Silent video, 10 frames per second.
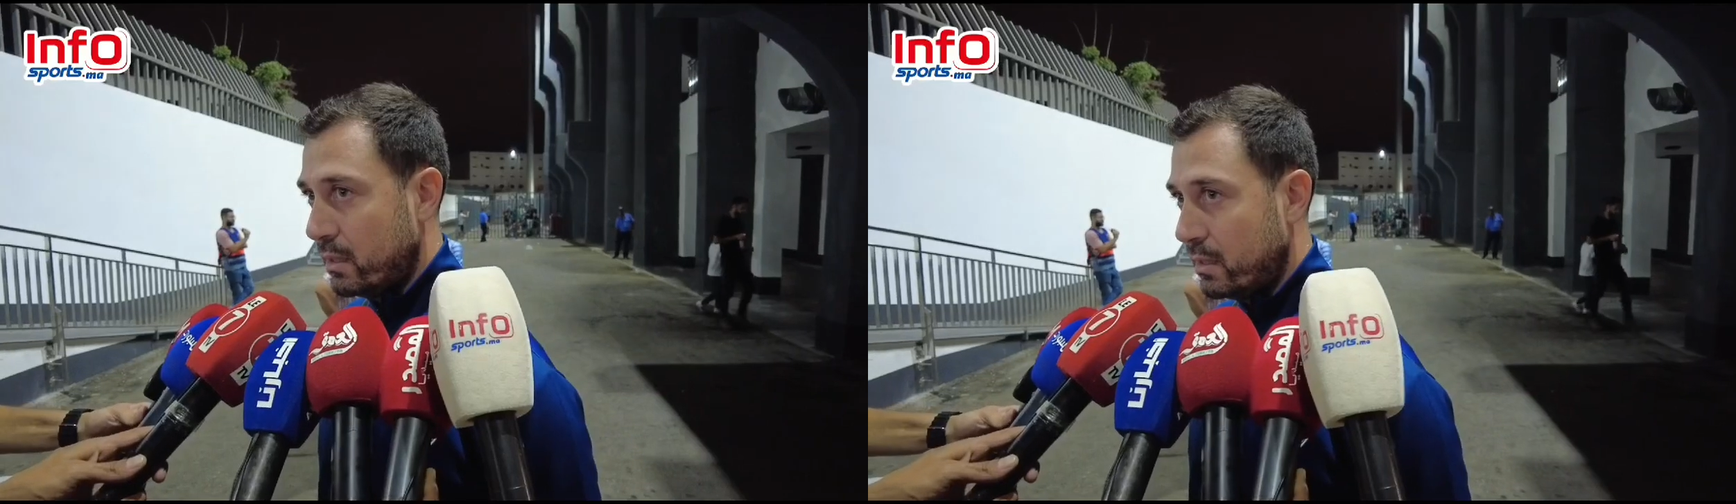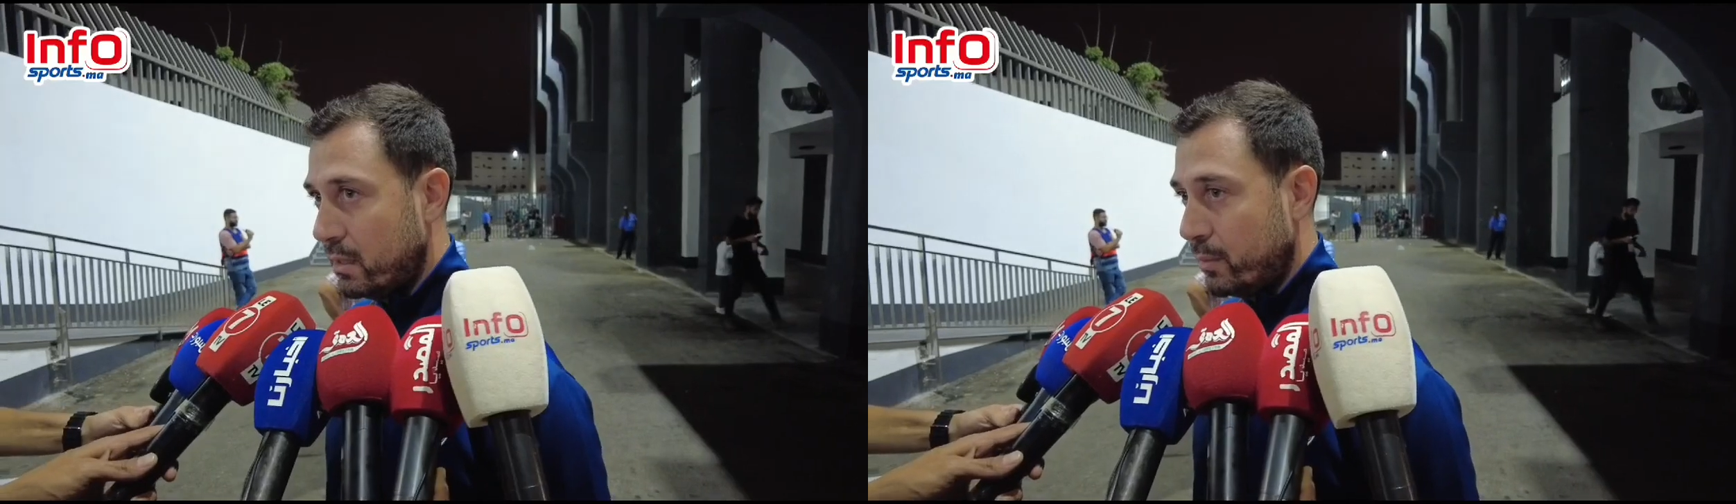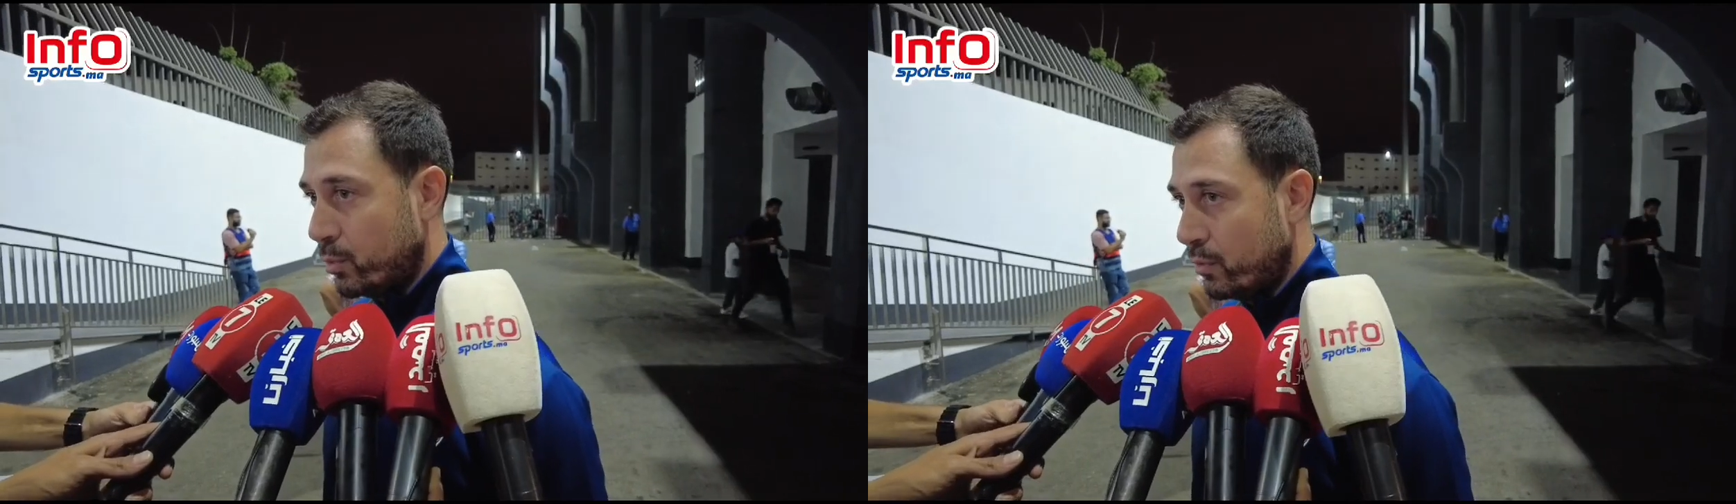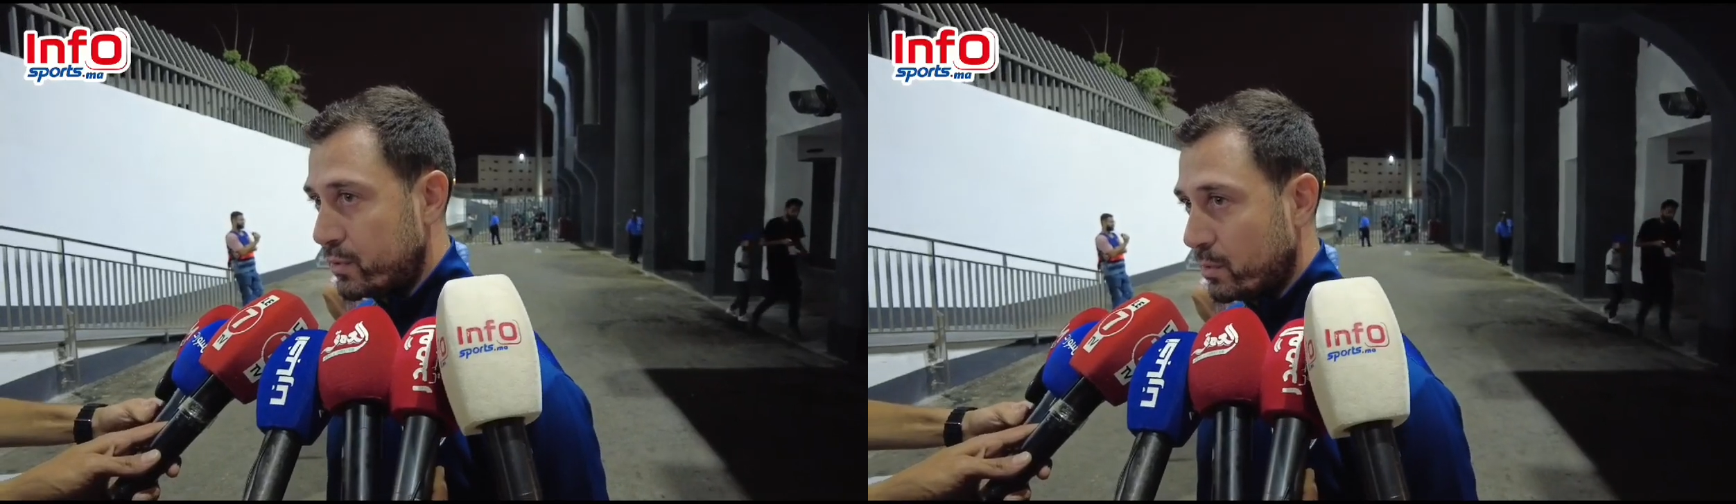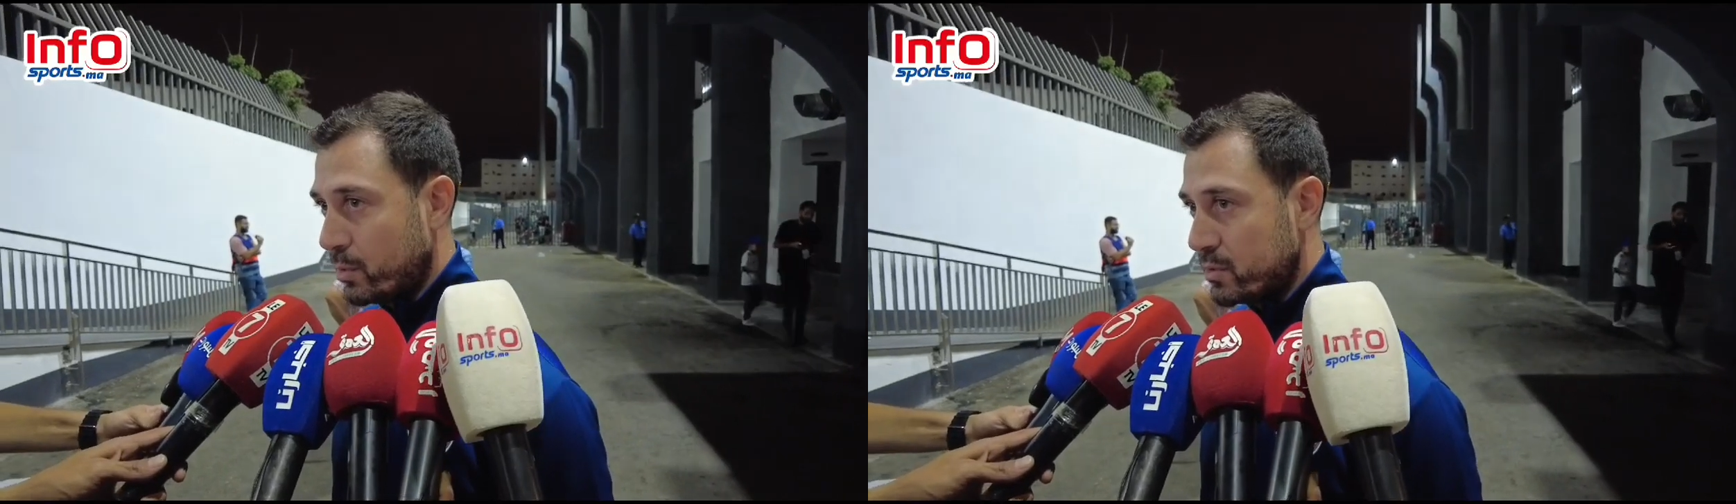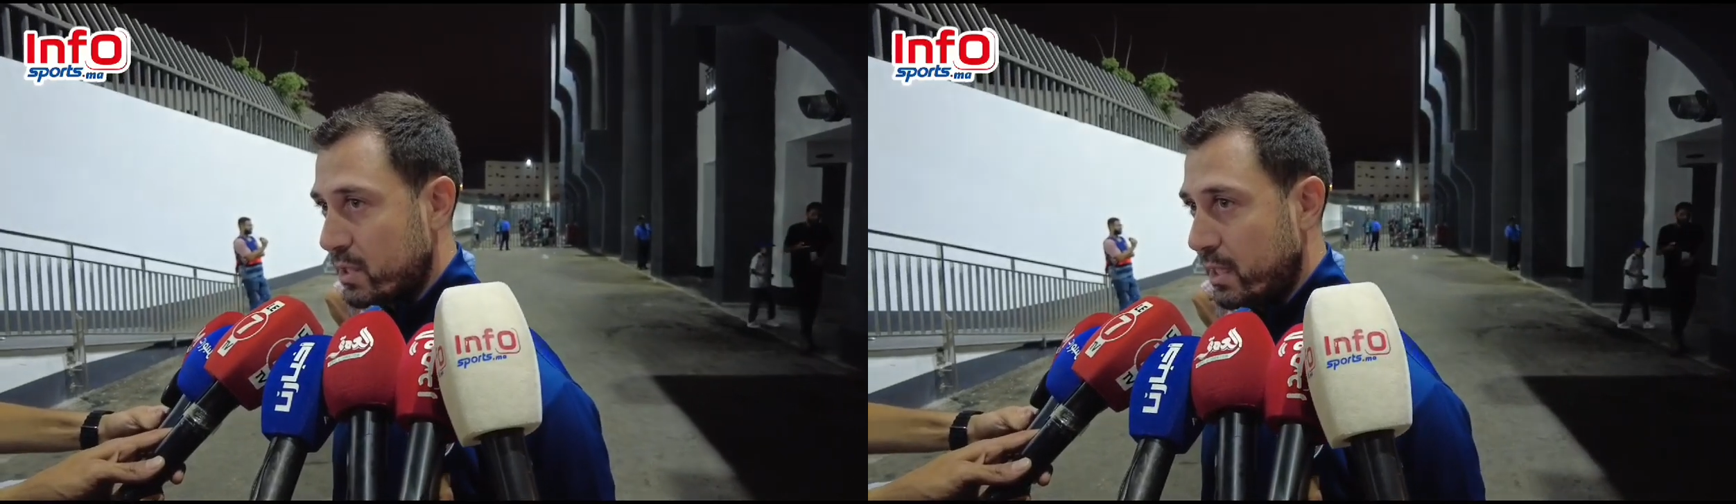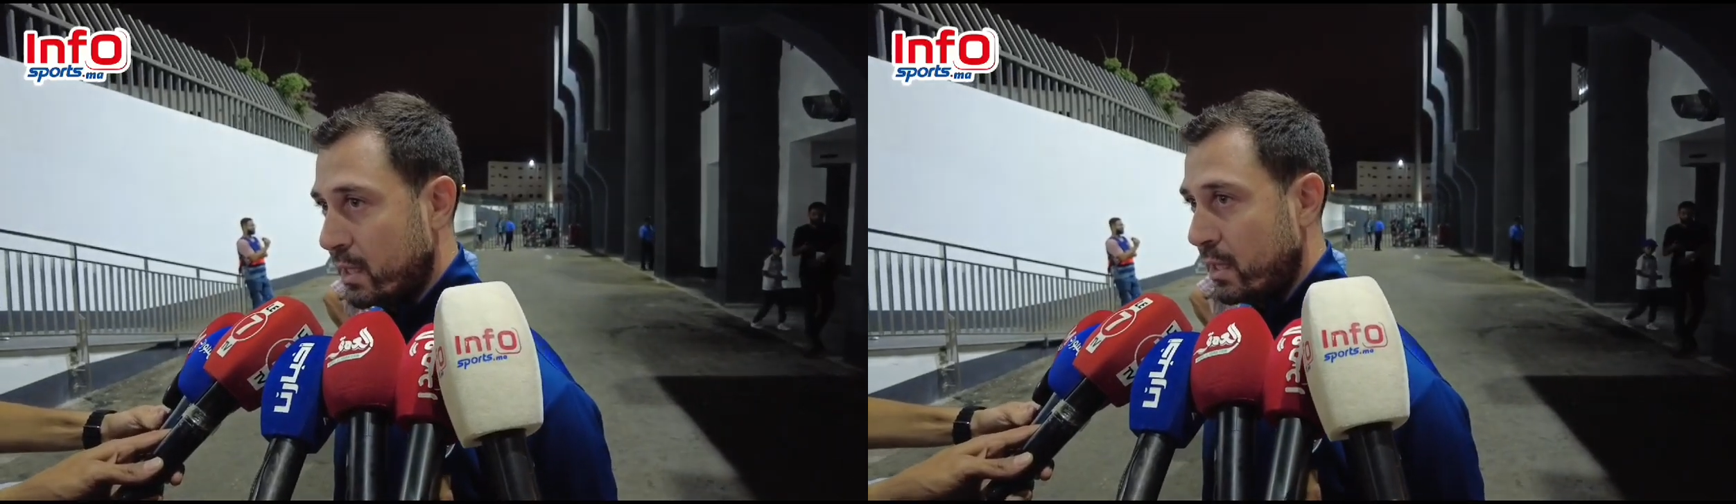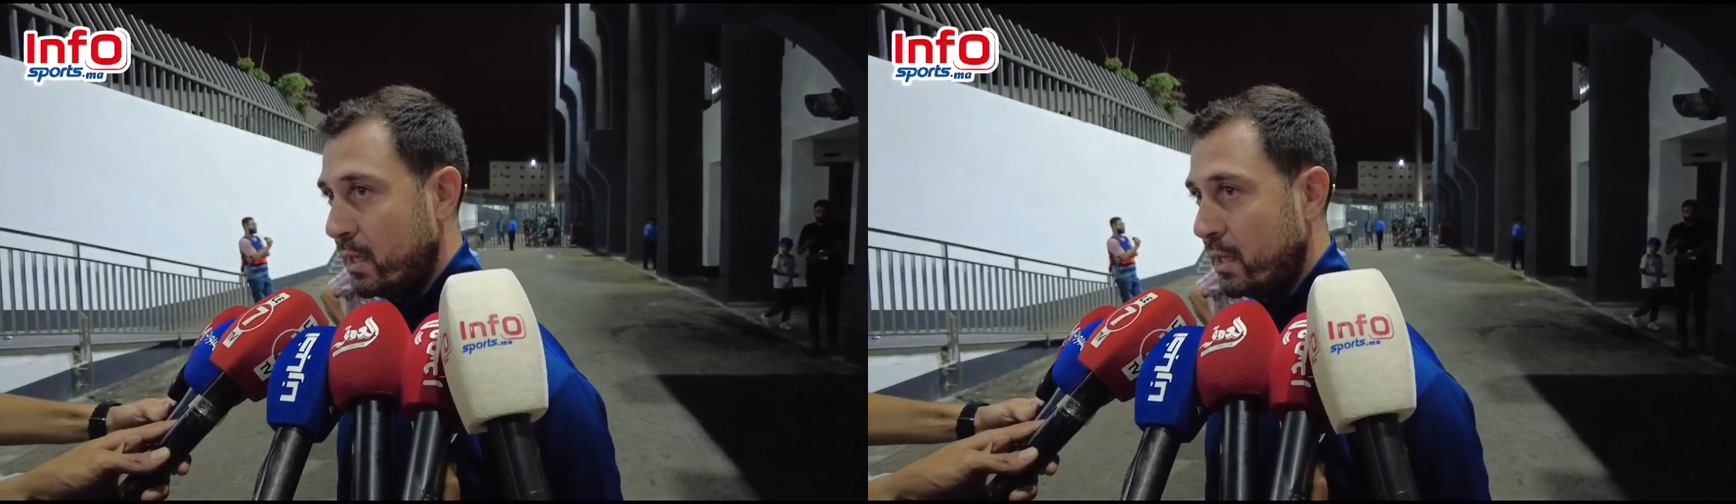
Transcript: ليبول في الشامبيونز ليج